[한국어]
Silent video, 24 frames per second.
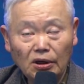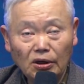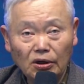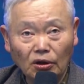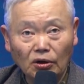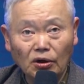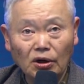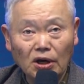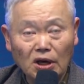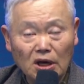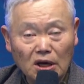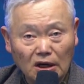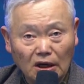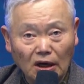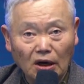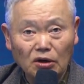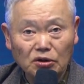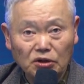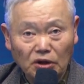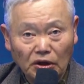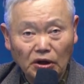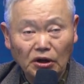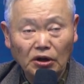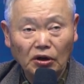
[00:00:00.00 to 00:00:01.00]
여기
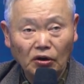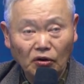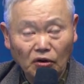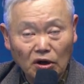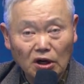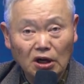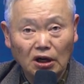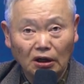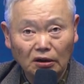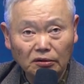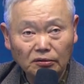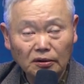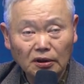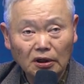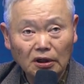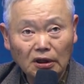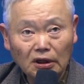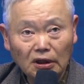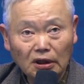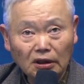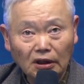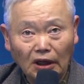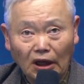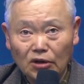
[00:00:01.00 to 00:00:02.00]
이가에서 얘기하니까
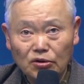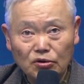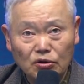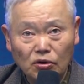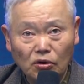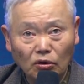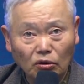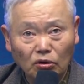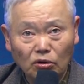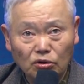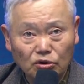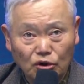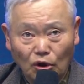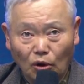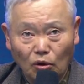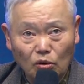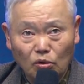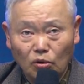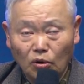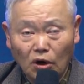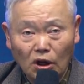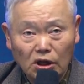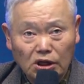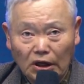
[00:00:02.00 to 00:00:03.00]
단순히 어떤
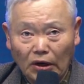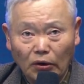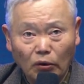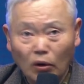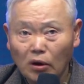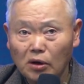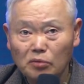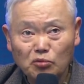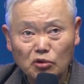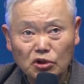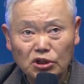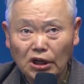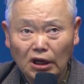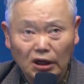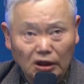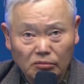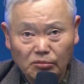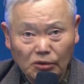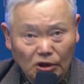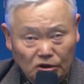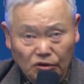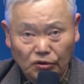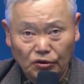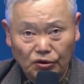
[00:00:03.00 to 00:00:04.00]
정권의 차원의 문제가
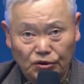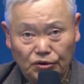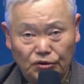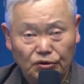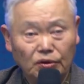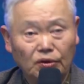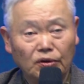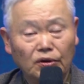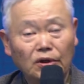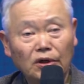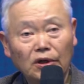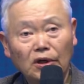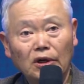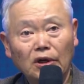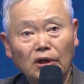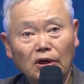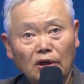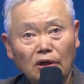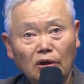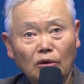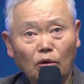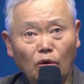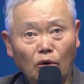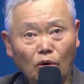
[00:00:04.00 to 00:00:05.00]
아닙니다 저는요
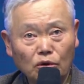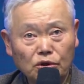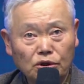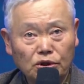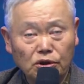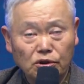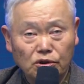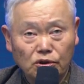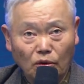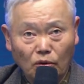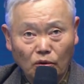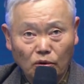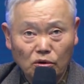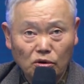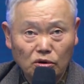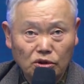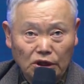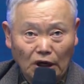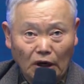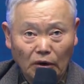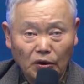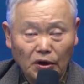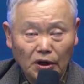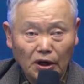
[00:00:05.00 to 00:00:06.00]
혹시 정권적
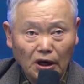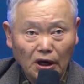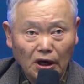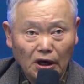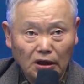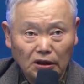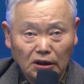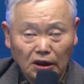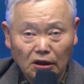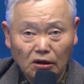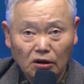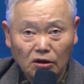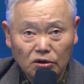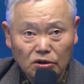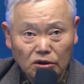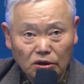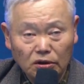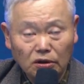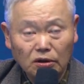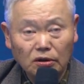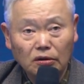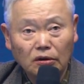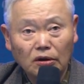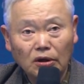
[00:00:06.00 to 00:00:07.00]
차원의 얘기가
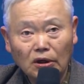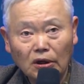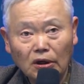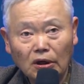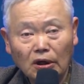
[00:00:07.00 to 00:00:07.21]
달라서